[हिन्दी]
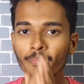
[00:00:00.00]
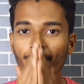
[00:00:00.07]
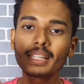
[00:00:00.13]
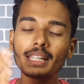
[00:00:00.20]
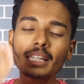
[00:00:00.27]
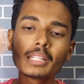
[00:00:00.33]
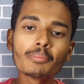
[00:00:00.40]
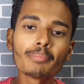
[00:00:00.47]

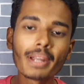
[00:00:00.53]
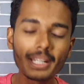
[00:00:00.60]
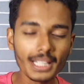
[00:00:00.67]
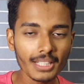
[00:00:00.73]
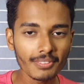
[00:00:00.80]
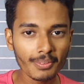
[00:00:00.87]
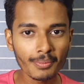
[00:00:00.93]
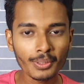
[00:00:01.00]
लेकिन बेटर
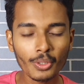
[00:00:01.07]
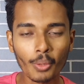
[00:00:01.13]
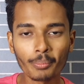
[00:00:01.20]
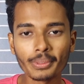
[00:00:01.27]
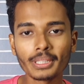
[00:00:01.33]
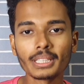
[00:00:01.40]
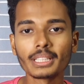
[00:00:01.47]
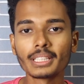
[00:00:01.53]
वे में कॉपी
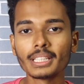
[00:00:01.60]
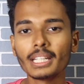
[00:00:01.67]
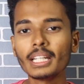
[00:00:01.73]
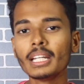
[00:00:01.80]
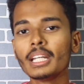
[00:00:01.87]
करती है